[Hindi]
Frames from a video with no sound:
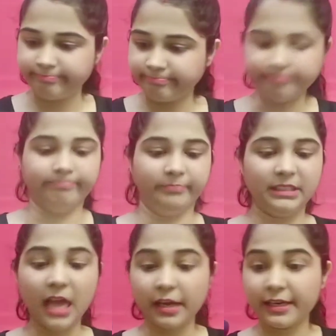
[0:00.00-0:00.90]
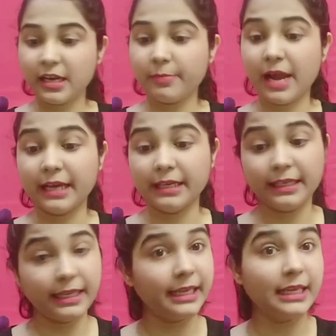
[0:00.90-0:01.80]
हम्म, सांगरिया ब्रांड
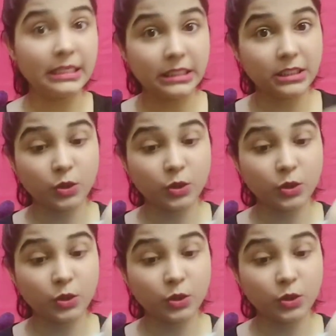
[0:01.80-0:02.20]
के इस